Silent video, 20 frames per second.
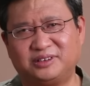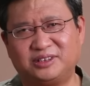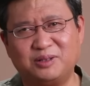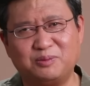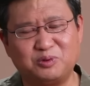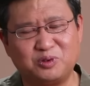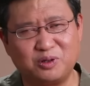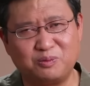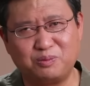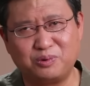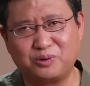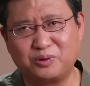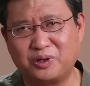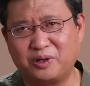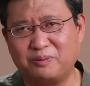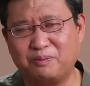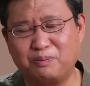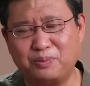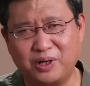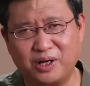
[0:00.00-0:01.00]
这么多部
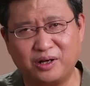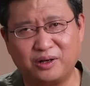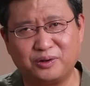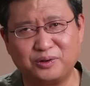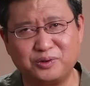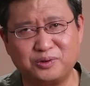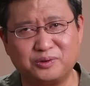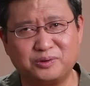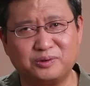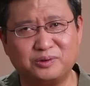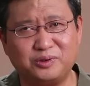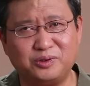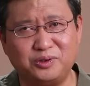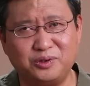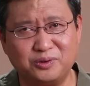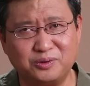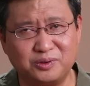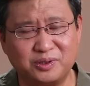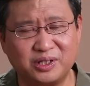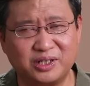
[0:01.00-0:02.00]
队不好用，
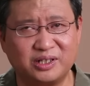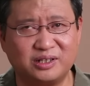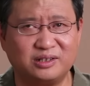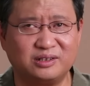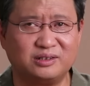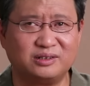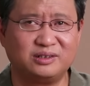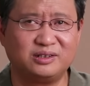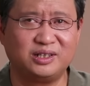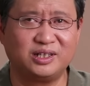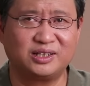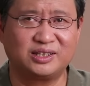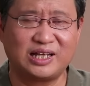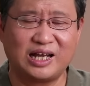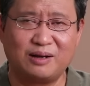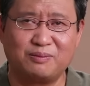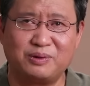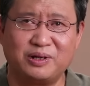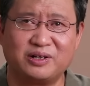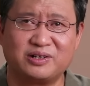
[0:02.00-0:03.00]
用了也
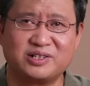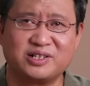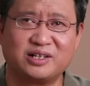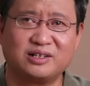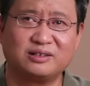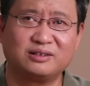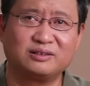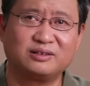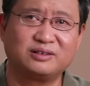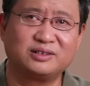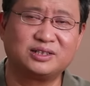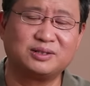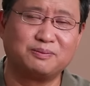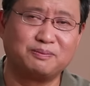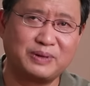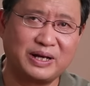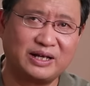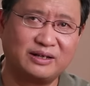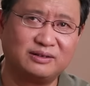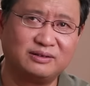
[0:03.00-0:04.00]
打不了仗，怎
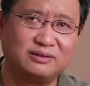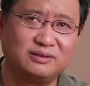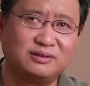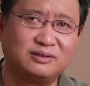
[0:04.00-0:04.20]
么办？